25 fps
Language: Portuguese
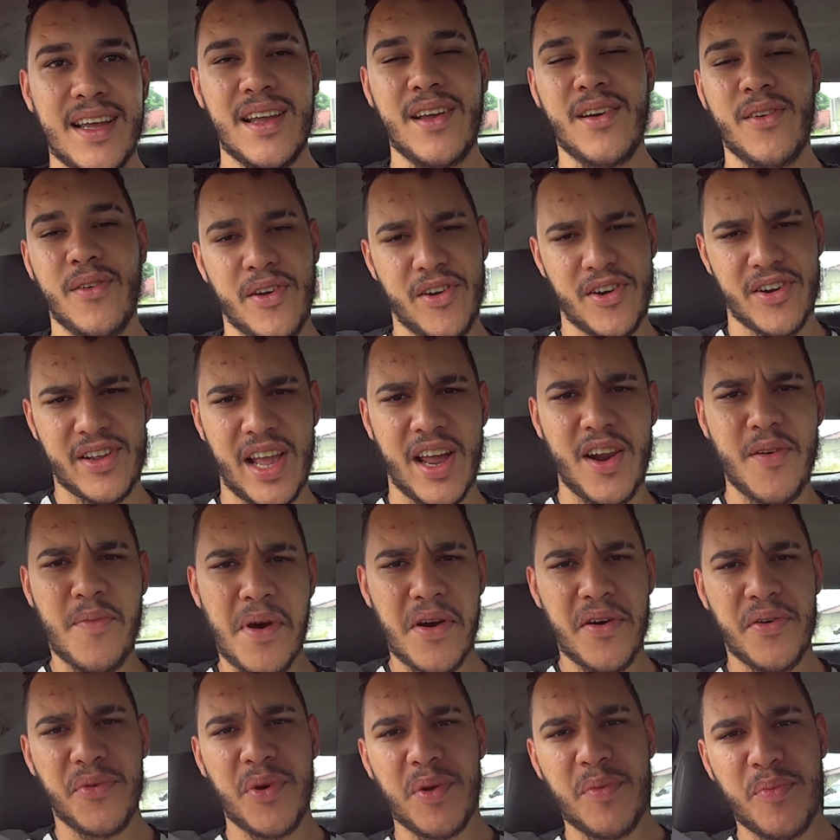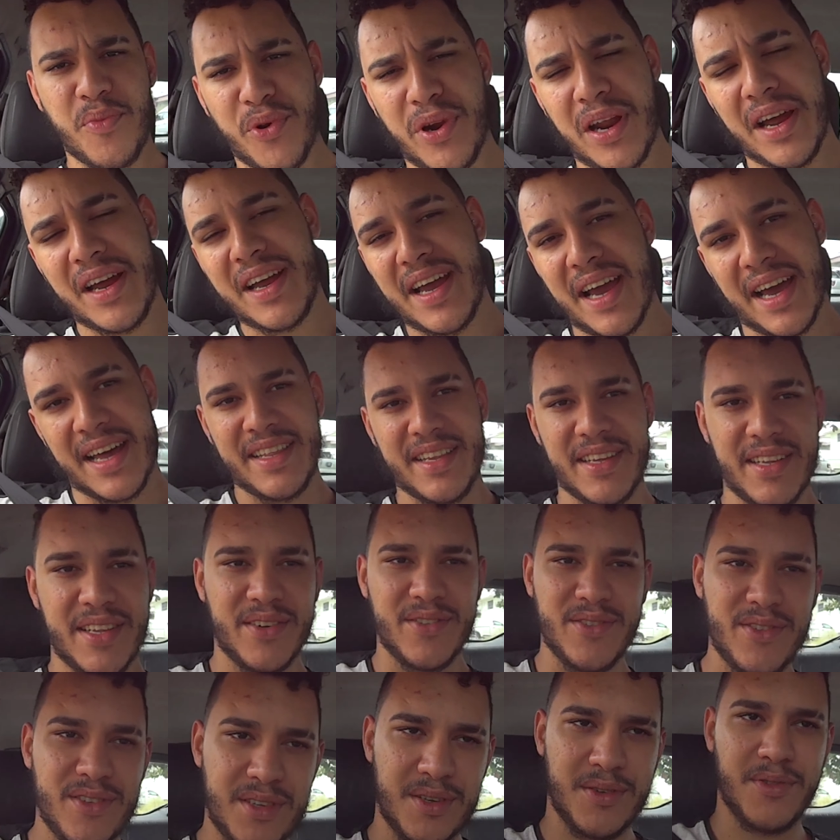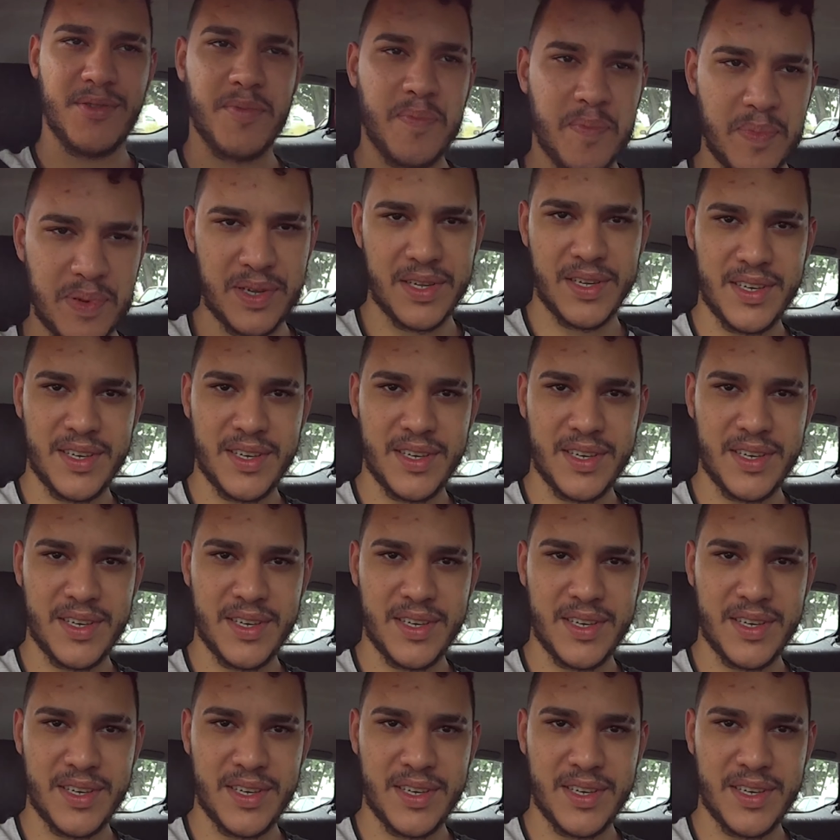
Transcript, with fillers: O Igor tá numa rua emburacada, então desculpa.